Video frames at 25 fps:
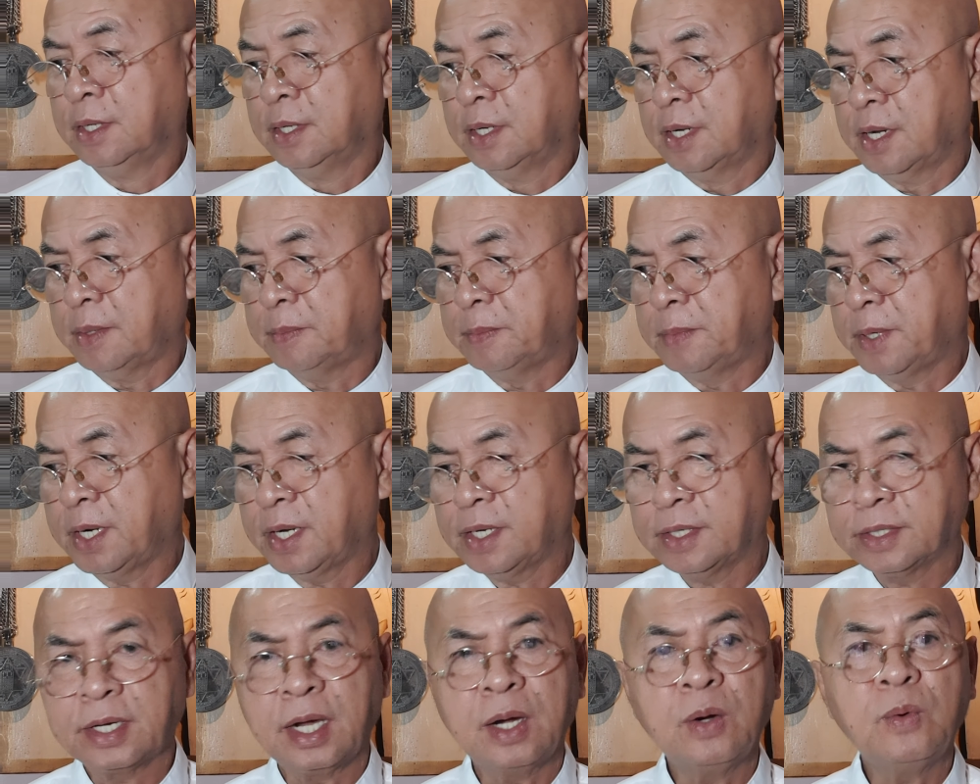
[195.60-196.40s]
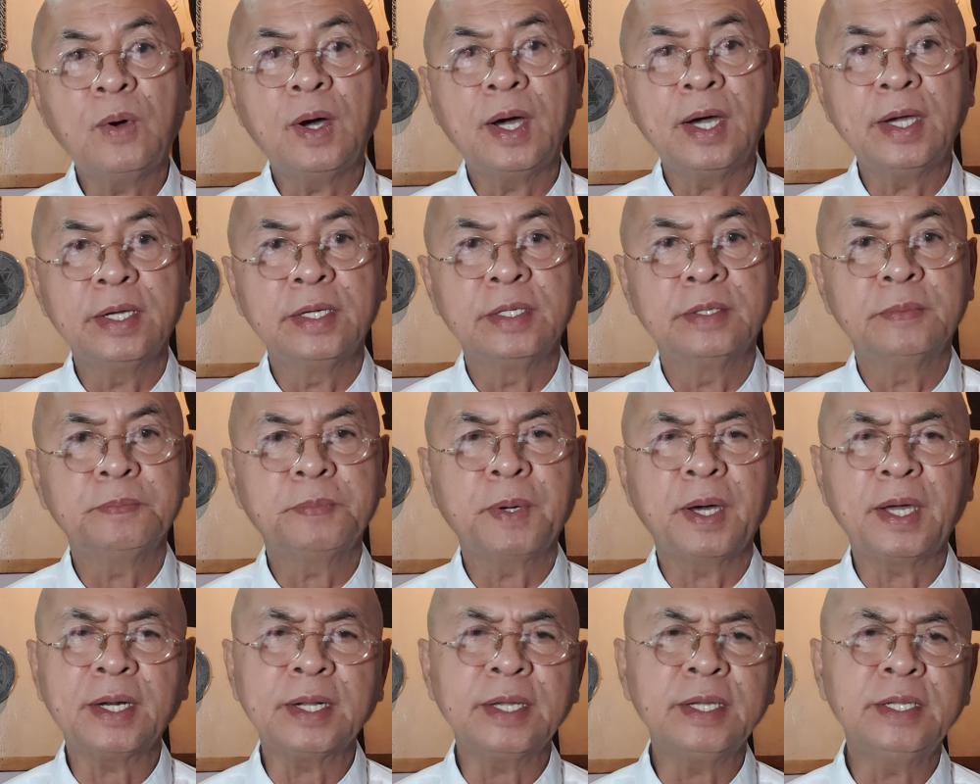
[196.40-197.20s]
ang mga gawain
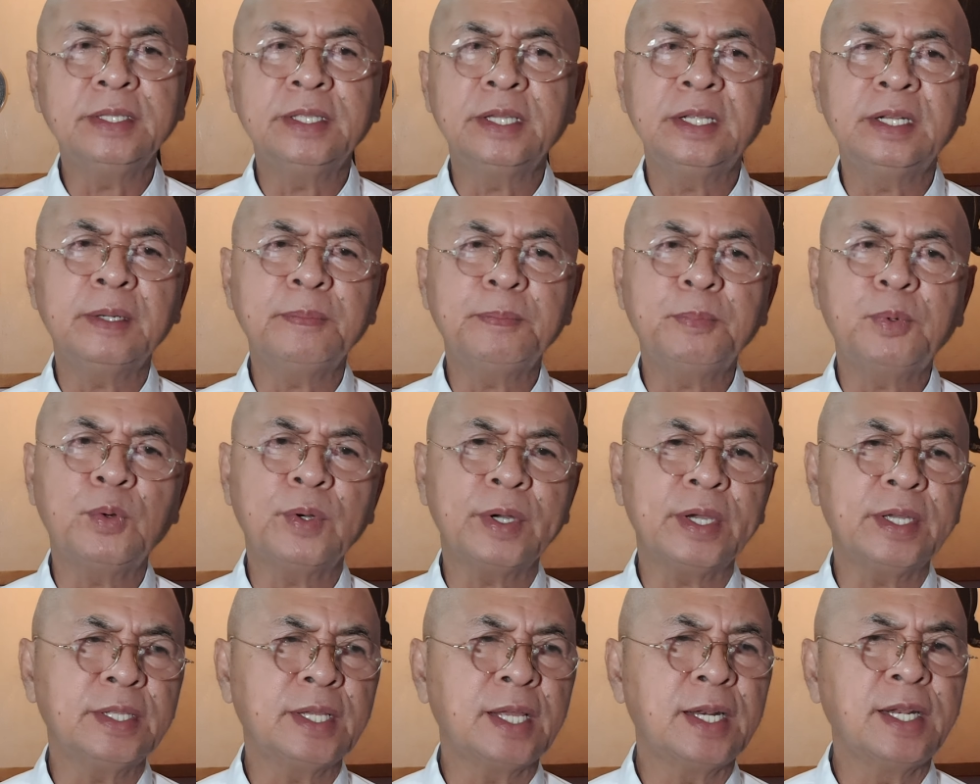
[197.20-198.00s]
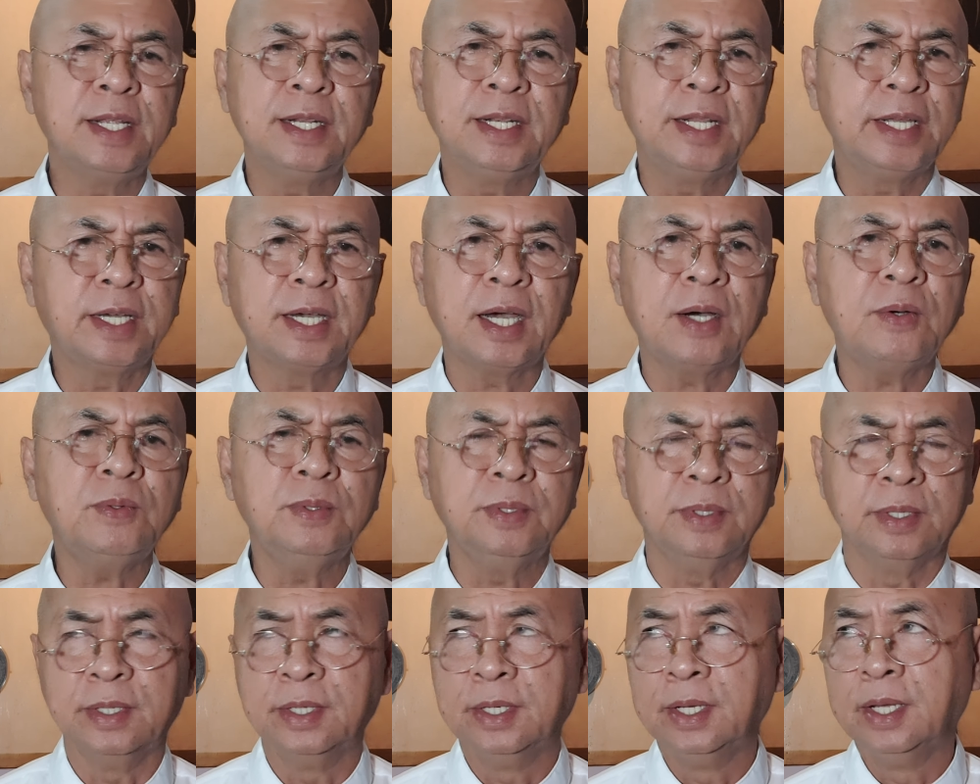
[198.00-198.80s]
para hindi na po kayo naliligaw.
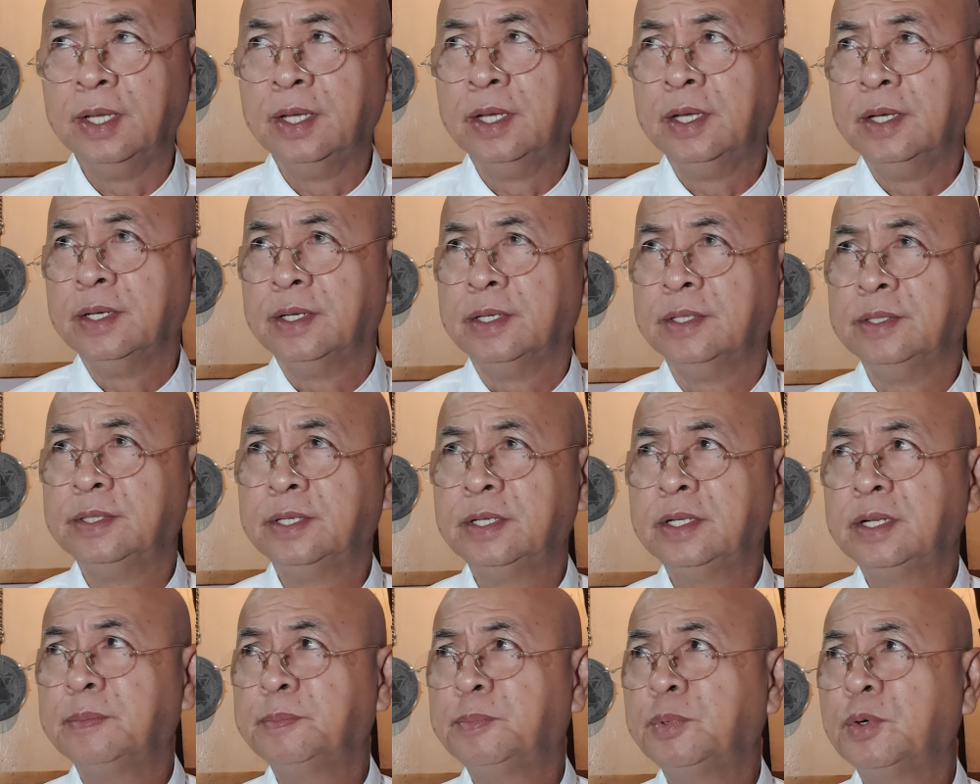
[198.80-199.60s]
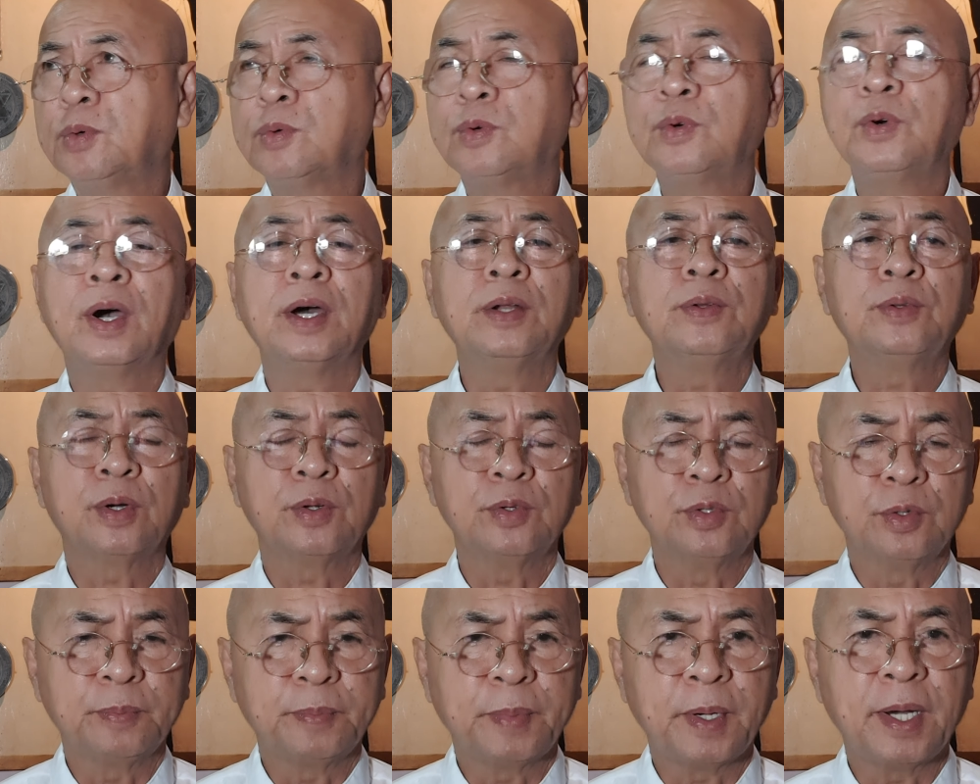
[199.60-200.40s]
Hindi na po kung
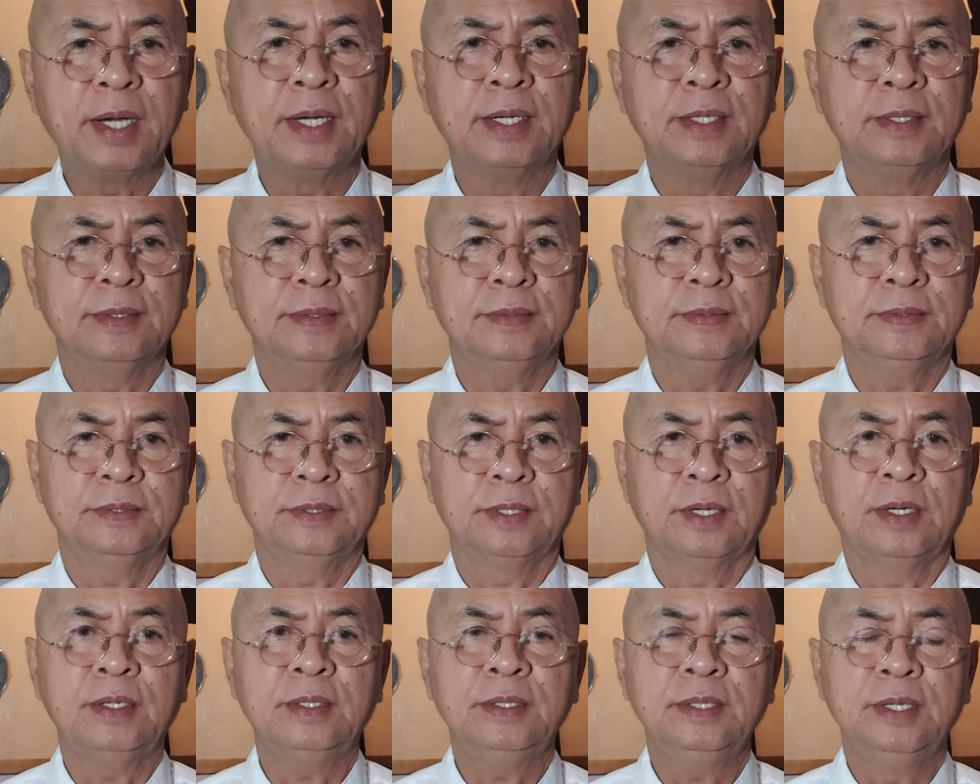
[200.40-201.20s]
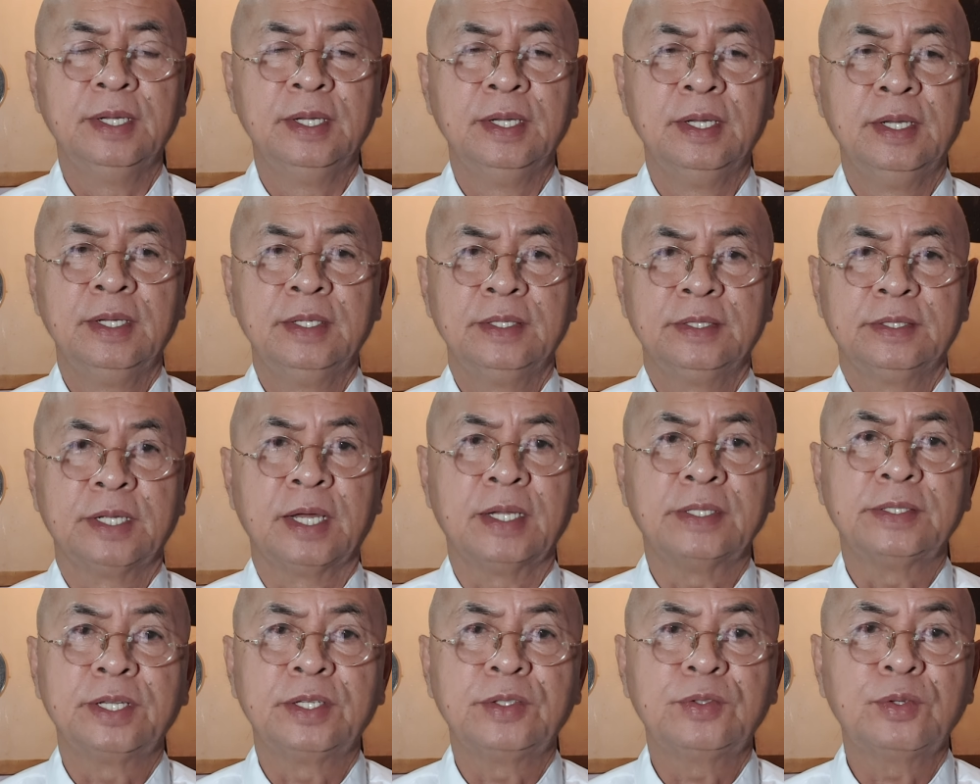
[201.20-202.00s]
ano-ano pa, no?
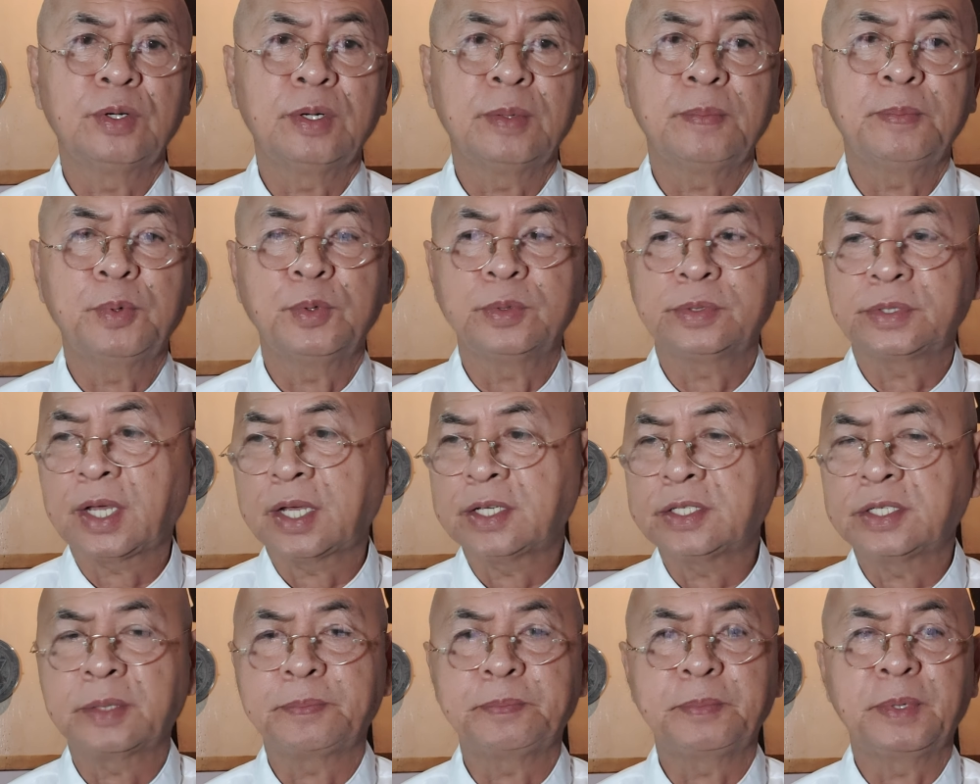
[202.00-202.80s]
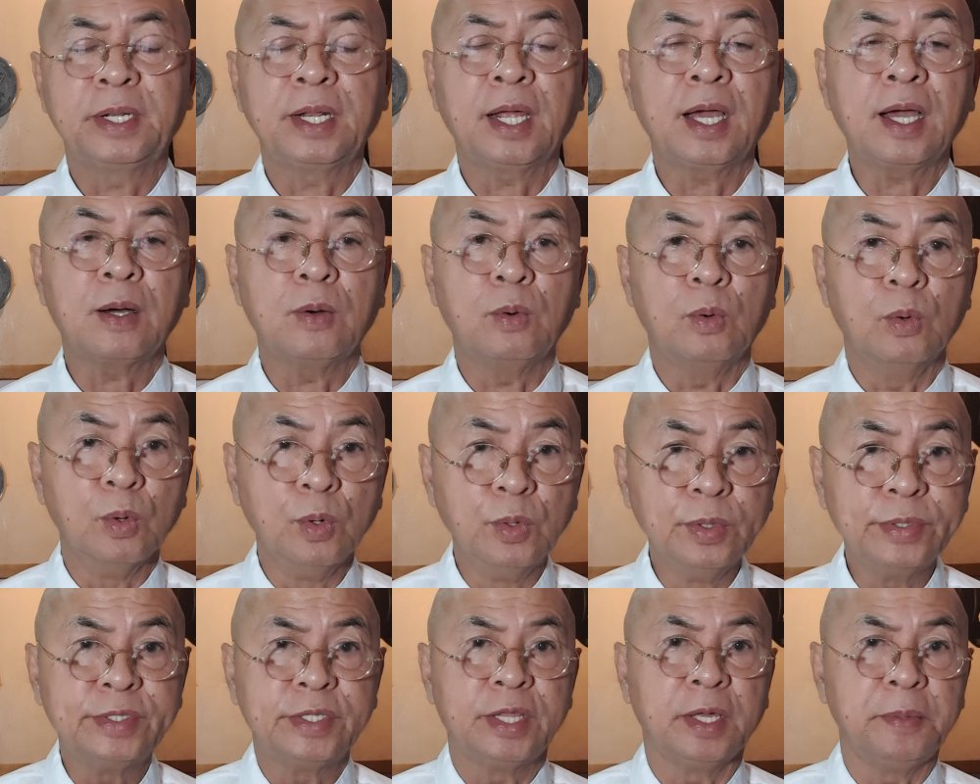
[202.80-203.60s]
Nandito na po tayo sa
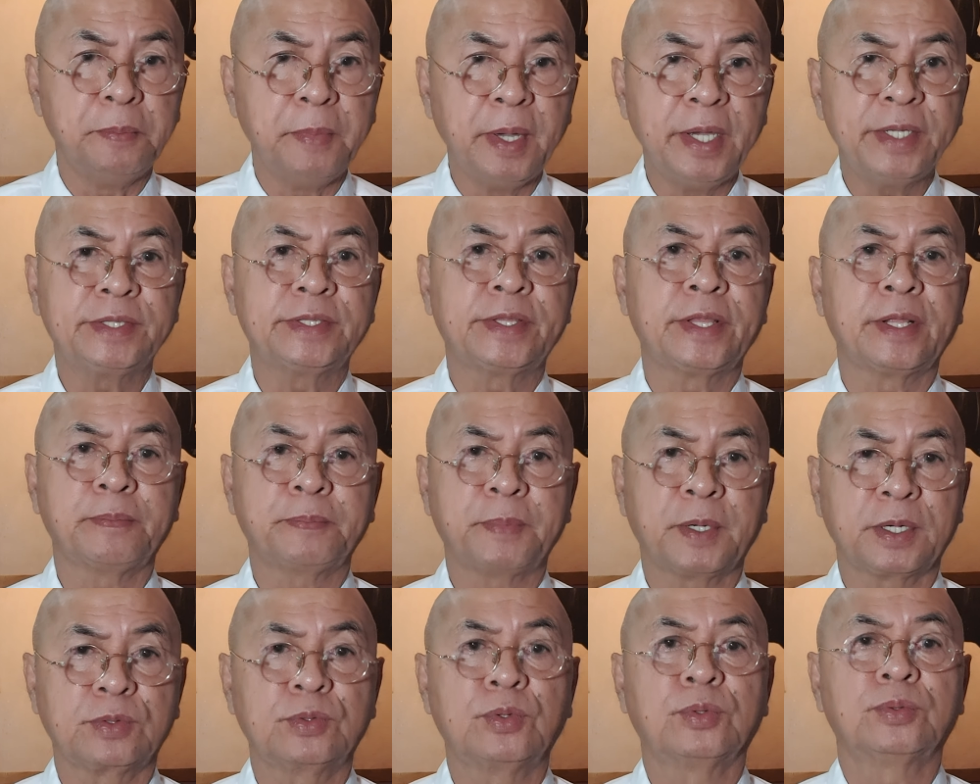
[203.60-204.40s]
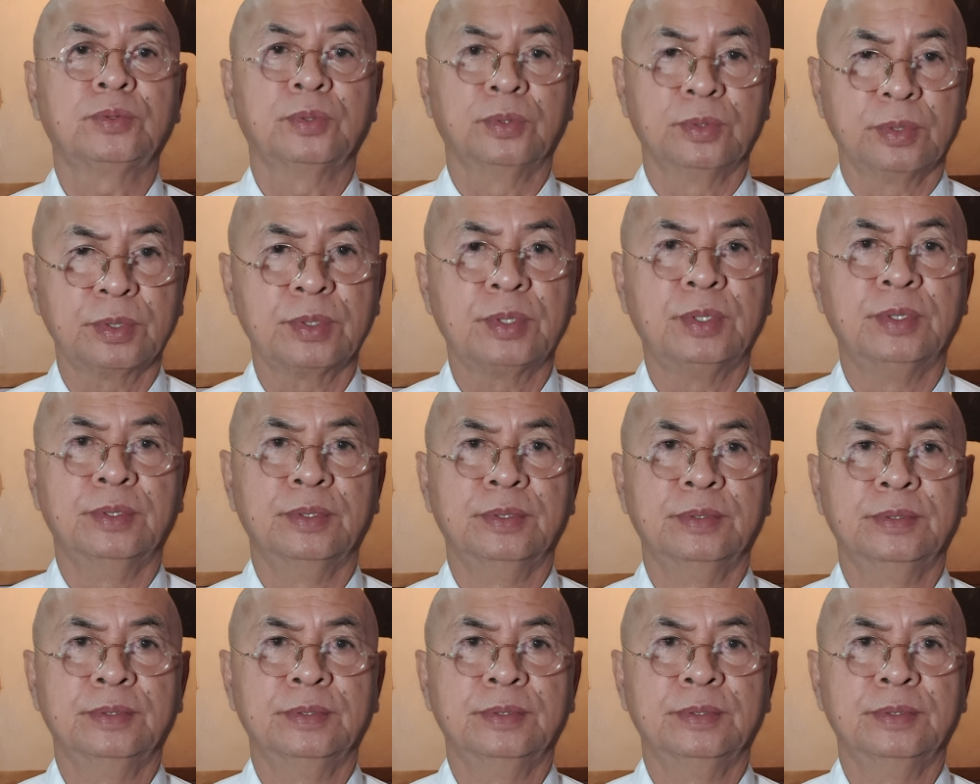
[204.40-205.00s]
pinaka-ultimate na pagtuturo.